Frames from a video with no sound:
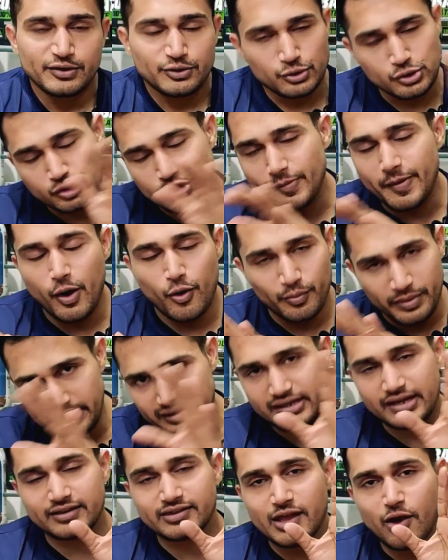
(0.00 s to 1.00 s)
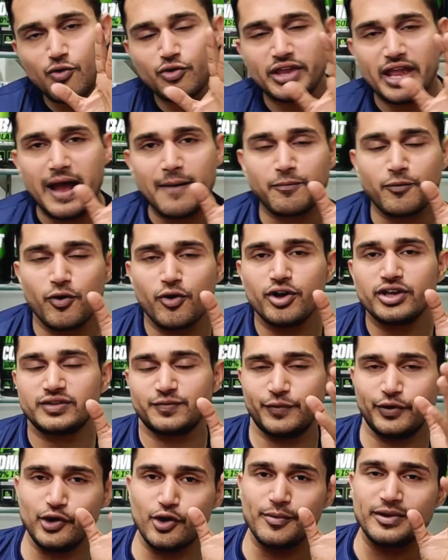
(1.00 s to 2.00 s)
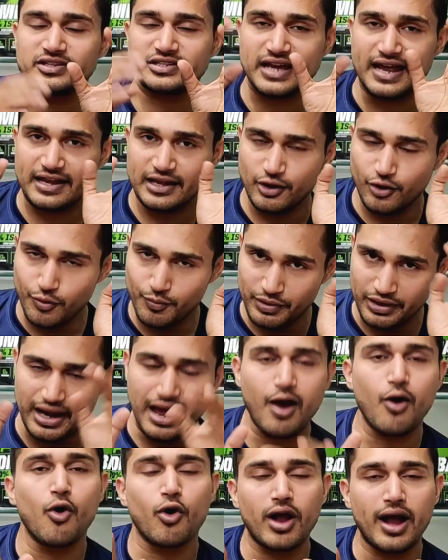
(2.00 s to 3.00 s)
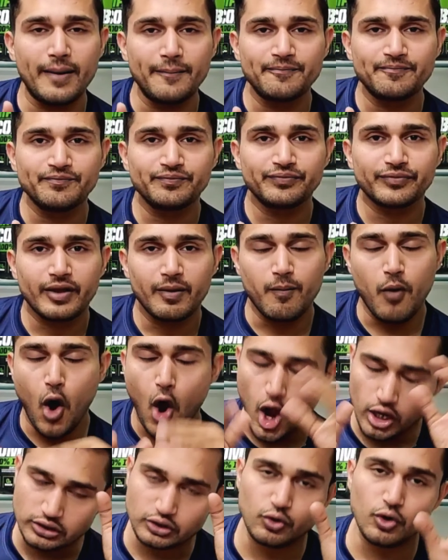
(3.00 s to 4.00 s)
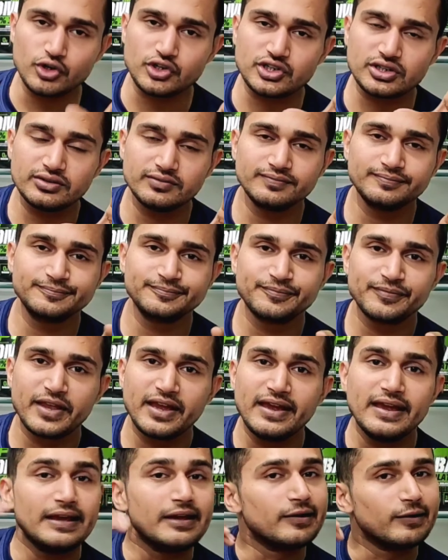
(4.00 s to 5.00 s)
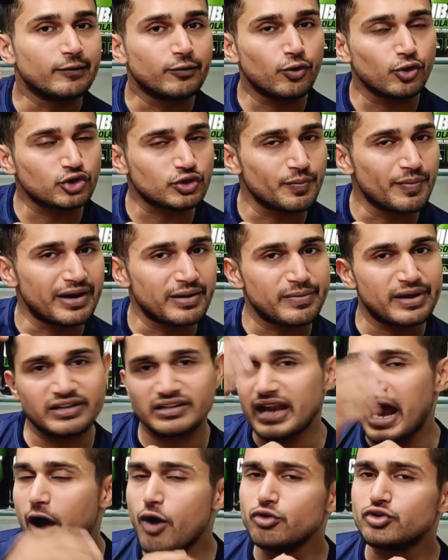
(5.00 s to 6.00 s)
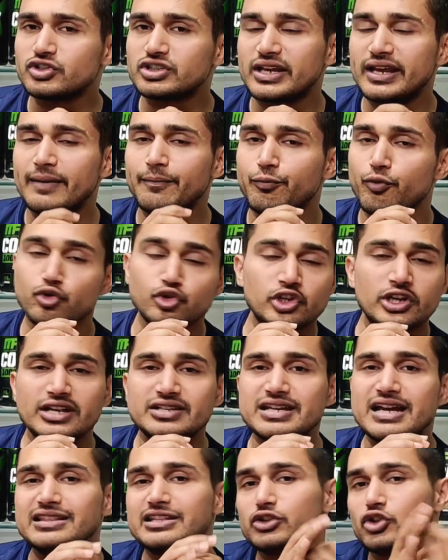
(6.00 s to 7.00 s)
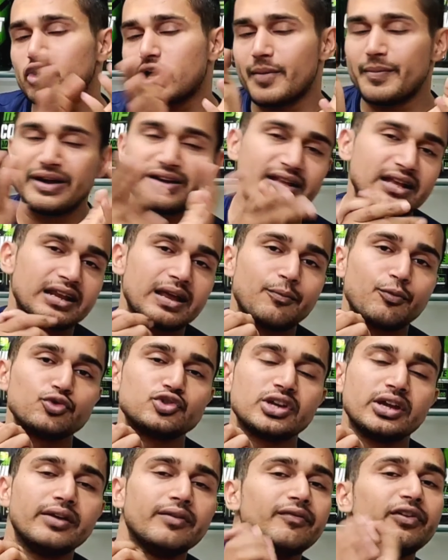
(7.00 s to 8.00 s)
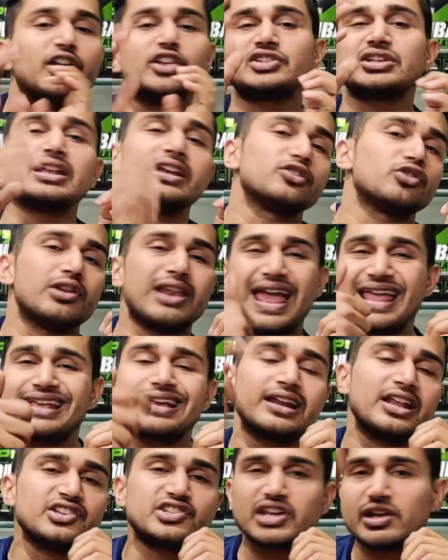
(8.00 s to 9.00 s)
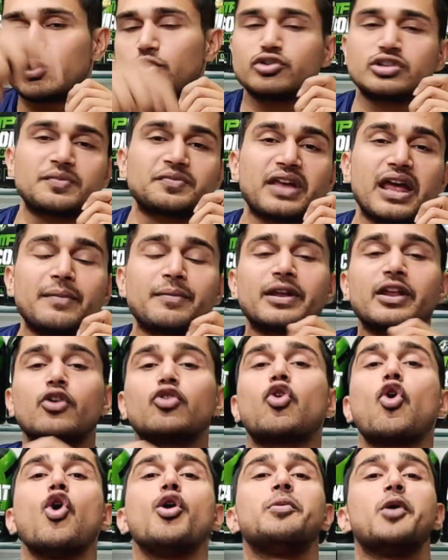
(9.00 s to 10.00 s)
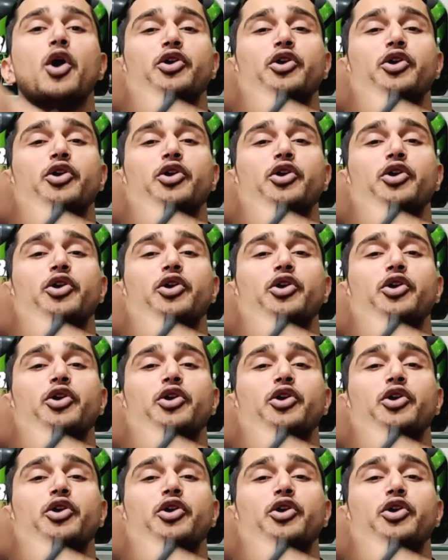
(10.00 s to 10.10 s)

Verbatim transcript: तो दोस्तों मैं उम्मीद करता हूं कि आपको इस वीडियो में जानने को मिला होगा बहुत कुछ कुछ मन में डाउट्स हैं पूछना चाहते हैं तो कमेंट करके पूछें वीडियो चलेगी तो लाइक करें चैनल को सब्सक्राइब करें कोई भी